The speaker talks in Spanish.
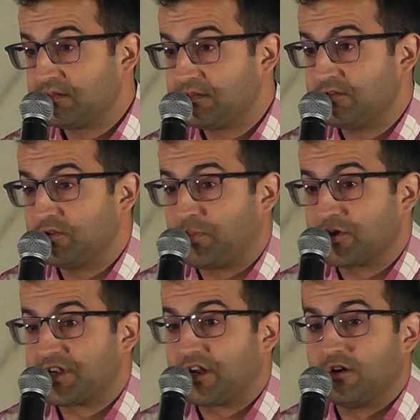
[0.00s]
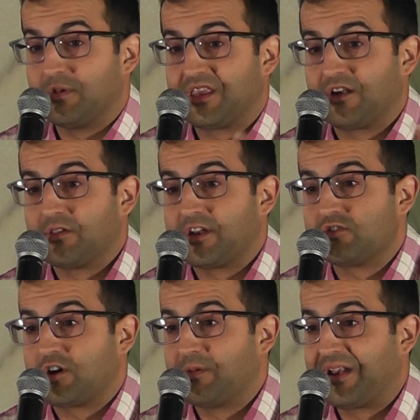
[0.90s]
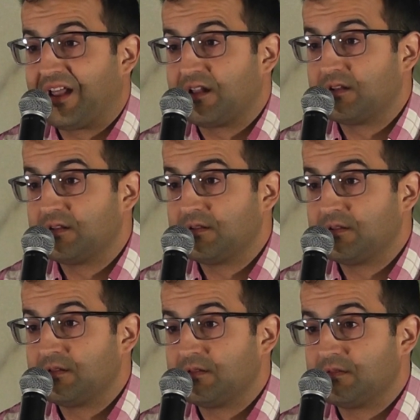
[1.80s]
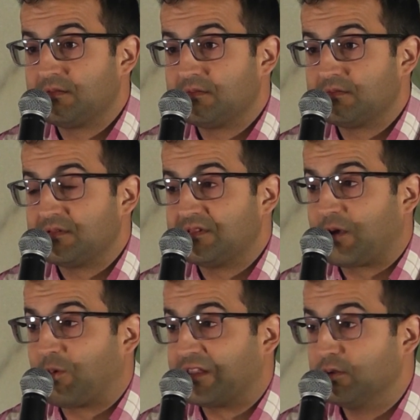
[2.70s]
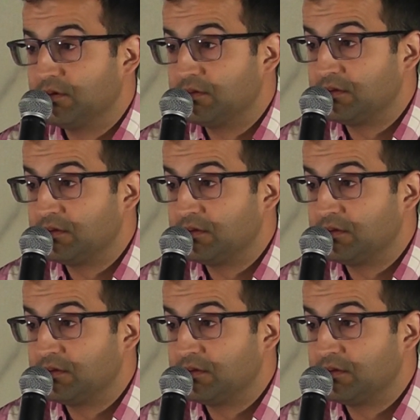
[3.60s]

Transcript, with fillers: Yo por ser joven tengo derecho a gobernar. ¿De cuándo?